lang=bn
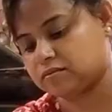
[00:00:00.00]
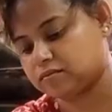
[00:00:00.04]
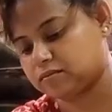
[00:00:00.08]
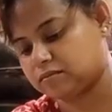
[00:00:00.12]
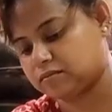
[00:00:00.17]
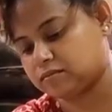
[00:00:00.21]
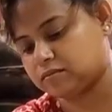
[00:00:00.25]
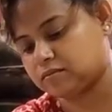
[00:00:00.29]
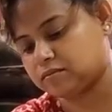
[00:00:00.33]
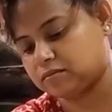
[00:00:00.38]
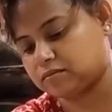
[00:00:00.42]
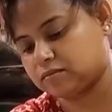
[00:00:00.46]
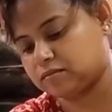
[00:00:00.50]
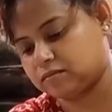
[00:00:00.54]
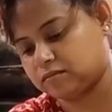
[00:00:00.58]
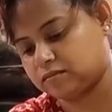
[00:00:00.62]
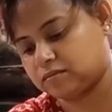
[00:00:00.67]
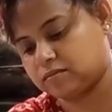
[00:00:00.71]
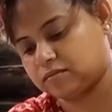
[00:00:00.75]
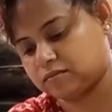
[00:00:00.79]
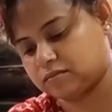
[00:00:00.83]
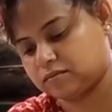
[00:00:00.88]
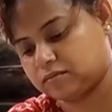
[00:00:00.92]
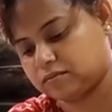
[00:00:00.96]
ব্যাপার তো
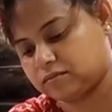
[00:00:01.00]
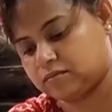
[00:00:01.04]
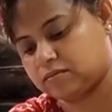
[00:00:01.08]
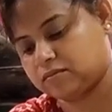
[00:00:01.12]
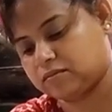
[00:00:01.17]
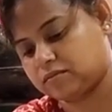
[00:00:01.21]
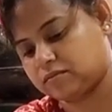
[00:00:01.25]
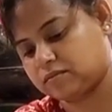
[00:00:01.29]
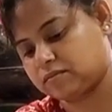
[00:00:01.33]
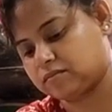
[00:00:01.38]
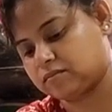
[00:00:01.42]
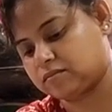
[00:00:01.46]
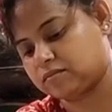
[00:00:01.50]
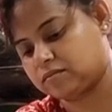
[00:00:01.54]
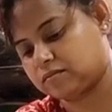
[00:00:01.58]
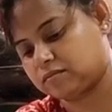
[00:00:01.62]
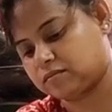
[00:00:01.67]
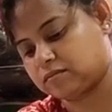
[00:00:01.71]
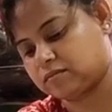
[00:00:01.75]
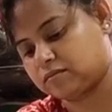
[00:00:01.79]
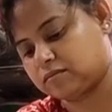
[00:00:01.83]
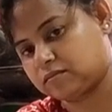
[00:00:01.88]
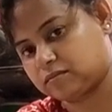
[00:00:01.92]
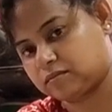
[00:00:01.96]
মানুষের জীবনে তো কত
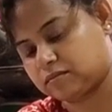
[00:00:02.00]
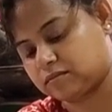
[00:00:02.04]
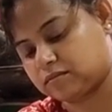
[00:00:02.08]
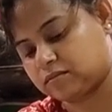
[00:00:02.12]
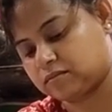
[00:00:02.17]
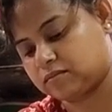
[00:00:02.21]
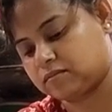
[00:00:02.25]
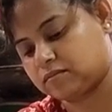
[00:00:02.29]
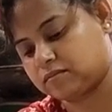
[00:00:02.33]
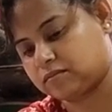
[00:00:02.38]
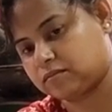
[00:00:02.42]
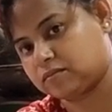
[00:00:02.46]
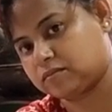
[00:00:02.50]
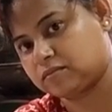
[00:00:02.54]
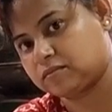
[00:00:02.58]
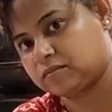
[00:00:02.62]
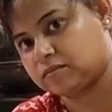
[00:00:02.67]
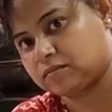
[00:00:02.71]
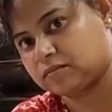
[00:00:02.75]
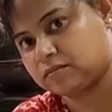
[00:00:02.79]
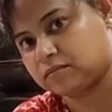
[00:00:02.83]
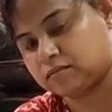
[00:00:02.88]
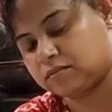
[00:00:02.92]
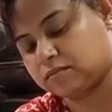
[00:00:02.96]
কি থাকে না
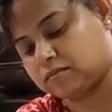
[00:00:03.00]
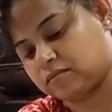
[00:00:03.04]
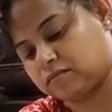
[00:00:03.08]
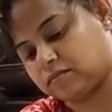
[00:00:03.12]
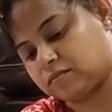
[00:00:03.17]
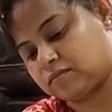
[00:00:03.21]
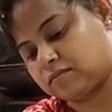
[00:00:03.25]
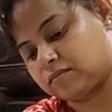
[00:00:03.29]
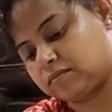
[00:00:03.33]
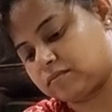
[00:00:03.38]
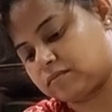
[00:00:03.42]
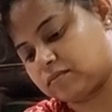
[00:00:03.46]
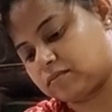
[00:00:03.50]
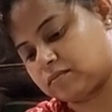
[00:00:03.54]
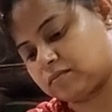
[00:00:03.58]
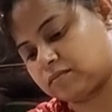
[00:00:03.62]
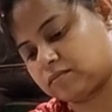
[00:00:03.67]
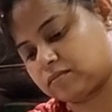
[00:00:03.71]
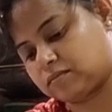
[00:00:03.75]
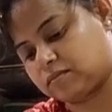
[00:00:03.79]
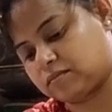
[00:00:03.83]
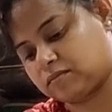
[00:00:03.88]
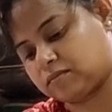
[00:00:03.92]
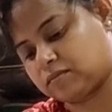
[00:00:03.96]
সুখ দুঃখ
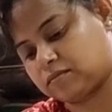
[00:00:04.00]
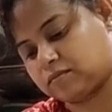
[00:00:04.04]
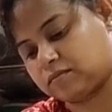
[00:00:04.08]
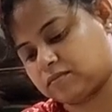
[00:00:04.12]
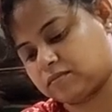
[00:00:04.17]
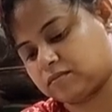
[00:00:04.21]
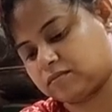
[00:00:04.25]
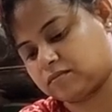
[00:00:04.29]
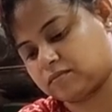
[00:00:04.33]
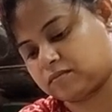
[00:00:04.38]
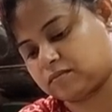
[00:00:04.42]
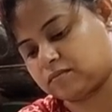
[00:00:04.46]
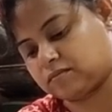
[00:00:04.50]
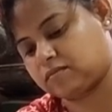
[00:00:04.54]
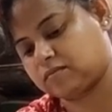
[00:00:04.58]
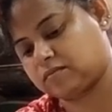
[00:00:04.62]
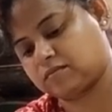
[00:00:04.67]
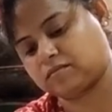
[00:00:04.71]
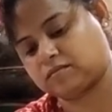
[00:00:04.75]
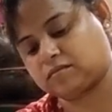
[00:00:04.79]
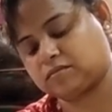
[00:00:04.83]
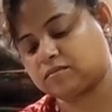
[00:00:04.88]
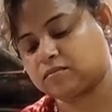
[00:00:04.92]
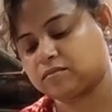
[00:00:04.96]
সব কিছু
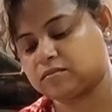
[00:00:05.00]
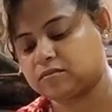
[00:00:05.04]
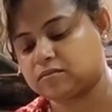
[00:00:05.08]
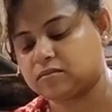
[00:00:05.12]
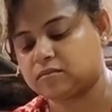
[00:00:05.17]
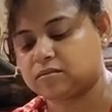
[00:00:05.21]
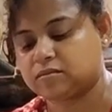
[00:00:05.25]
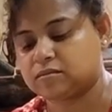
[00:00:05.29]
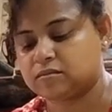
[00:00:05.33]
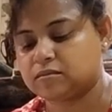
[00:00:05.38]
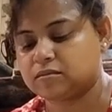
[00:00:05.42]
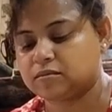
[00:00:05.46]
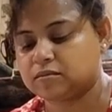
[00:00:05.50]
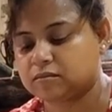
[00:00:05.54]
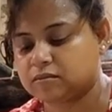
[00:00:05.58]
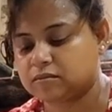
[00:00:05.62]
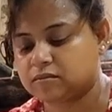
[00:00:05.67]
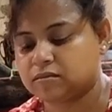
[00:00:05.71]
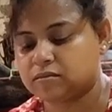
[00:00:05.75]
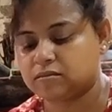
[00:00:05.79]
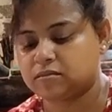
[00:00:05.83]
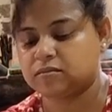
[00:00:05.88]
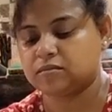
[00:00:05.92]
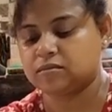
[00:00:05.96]
নিয়েই সংসার মানে
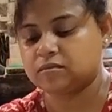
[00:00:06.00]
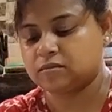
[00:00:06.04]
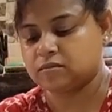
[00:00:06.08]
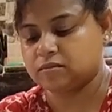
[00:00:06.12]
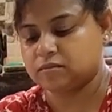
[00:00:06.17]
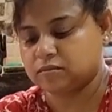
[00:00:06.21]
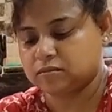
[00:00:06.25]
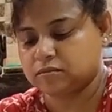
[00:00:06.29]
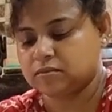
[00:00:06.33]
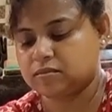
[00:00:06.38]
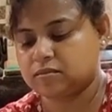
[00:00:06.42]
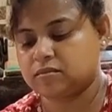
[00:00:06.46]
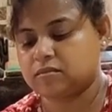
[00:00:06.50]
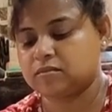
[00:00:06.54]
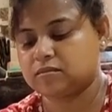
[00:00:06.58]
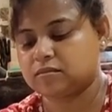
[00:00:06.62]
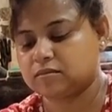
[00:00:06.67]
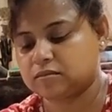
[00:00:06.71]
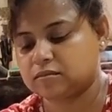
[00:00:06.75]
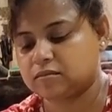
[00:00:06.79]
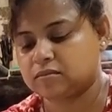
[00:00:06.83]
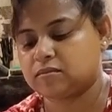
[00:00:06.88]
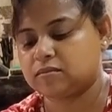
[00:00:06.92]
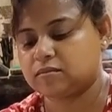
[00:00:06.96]
কথাই বলে
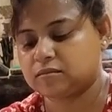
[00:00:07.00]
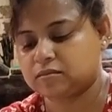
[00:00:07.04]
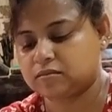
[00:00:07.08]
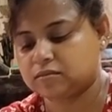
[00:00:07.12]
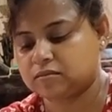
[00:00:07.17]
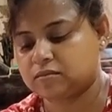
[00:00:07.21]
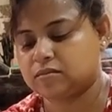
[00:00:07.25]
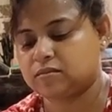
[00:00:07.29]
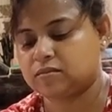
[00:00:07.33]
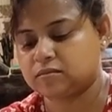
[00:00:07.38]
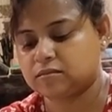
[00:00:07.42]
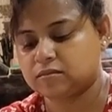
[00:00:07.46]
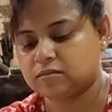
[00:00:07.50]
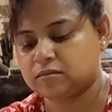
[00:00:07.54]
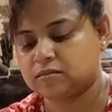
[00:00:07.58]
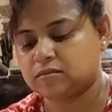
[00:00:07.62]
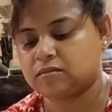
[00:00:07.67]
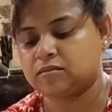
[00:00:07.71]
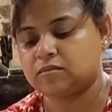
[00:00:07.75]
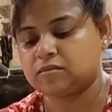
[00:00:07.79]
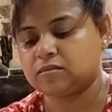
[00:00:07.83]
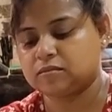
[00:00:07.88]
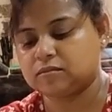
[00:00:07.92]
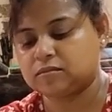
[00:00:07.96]
কিন্তু আমি জানি না
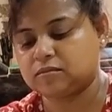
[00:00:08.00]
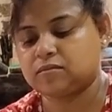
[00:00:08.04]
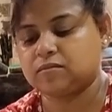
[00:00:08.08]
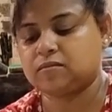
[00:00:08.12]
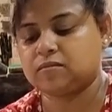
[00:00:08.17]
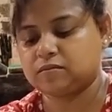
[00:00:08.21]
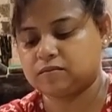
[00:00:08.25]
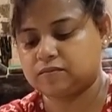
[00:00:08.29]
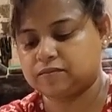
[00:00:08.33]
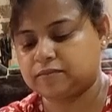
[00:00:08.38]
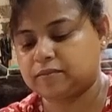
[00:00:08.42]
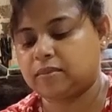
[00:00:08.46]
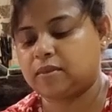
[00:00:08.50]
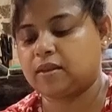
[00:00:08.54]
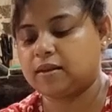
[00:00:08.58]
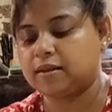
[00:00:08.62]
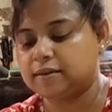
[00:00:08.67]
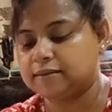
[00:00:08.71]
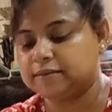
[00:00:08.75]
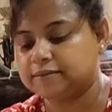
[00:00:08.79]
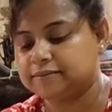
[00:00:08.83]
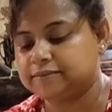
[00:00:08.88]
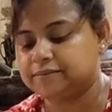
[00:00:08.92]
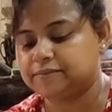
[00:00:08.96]
আমার জীবনে মনে হয়
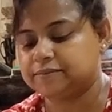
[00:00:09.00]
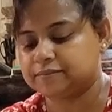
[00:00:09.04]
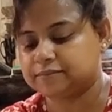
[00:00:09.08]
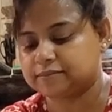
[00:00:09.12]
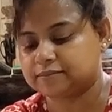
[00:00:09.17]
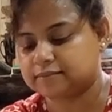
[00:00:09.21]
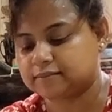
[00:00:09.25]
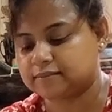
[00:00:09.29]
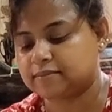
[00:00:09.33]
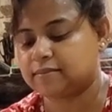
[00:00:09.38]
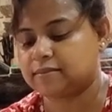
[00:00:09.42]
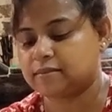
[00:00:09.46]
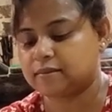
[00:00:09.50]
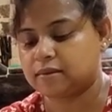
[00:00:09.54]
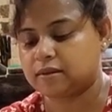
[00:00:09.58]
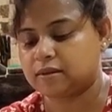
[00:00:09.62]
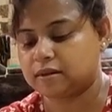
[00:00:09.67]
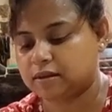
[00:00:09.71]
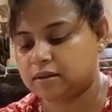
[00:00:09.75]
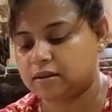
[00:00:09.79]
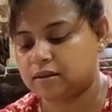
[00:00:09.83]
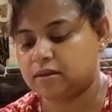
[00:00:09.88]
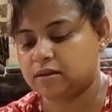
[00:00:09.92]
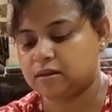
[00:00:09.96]
দুঃখটাই বেশি
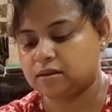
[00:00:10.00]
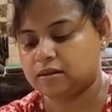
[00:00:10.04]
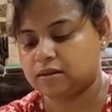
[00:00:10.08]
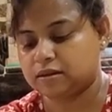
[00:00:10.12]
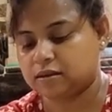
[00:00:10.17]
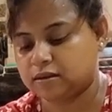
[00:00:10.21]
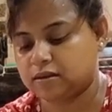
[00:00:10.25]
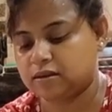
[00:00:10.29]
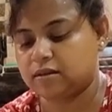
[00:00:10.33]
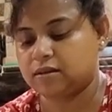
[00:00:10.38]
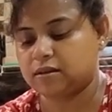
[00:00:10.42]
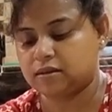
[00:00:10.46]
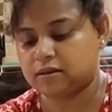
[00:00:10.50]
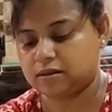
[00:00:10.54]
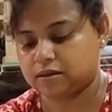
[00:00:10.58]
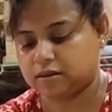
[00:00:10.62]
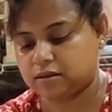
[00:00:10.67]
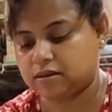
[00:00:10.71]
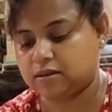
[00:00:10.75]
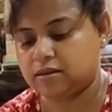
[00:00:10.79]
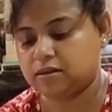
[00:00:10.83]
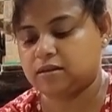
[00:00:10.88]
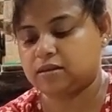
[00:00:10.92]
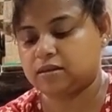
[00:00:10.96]
সুখের ছোঁয়া মনে হয়
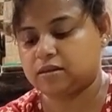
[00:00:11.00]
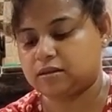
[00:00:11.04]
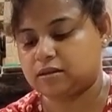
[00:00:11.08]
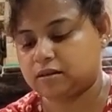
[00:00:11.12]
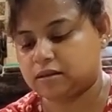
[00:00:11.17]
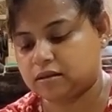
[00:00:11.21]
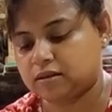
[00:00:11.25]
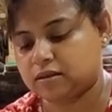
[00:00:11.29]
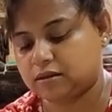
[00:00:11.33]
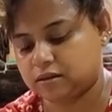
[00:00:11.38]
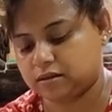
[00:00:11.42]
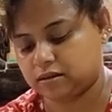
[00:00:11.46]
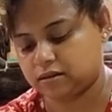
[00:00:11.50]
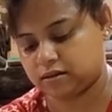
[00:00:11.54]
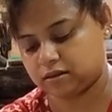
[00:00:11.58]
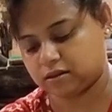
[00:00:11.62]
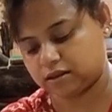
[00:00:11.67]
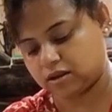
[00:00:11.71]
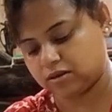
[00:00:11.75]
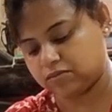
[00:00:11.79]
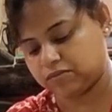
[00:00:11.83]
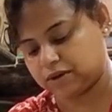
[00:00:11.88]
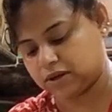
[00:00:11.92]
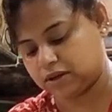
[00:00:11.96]
আমার আমার কাছে
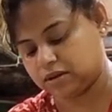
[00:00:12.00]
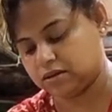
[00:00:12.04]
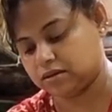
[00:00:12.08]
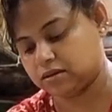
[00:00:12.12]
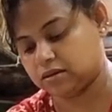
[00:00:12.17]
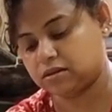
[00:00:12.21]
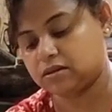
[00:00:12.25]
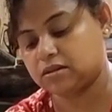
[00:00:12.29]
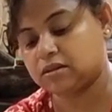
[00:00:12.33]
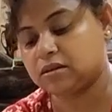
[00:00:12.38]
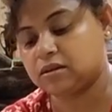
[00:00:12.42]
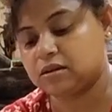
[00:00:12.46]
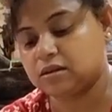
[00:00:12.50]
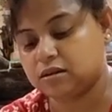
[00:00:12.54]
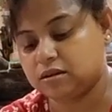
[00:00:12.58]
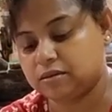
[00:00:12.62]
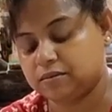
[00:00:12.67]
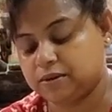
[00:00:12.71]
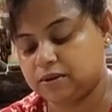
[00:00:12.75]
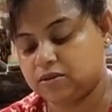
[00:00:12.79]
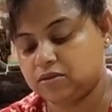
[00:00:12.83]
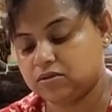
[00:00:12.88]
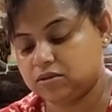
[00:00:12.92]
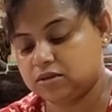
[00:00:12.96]
মানে আমার কাছে আসতে ভয়
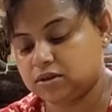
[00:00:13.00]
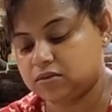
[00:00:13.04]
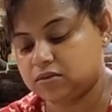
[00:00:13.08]
পায়